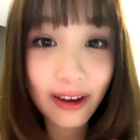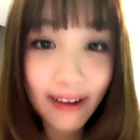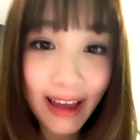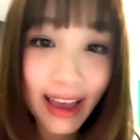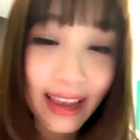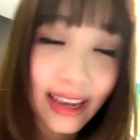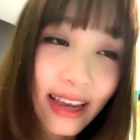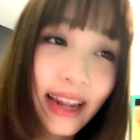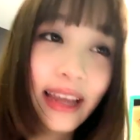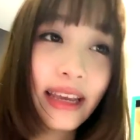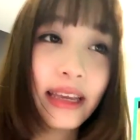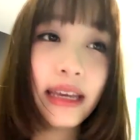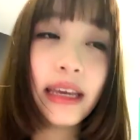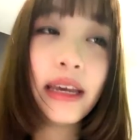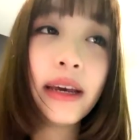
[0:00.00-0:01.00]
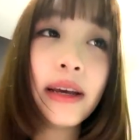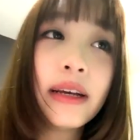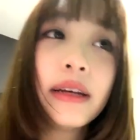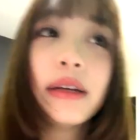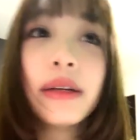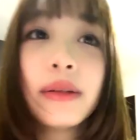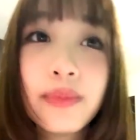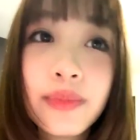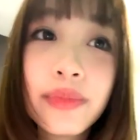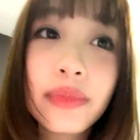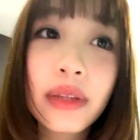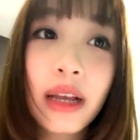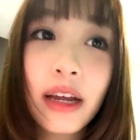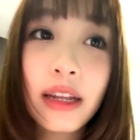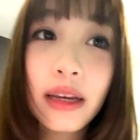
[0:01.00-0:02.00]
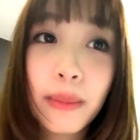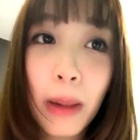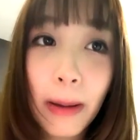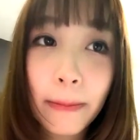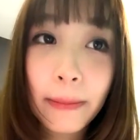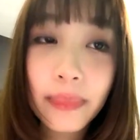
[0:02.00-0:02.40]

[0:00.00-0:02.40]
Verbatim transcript: ไหร่อะไรอย่างนี้อืมก็เลยแบบ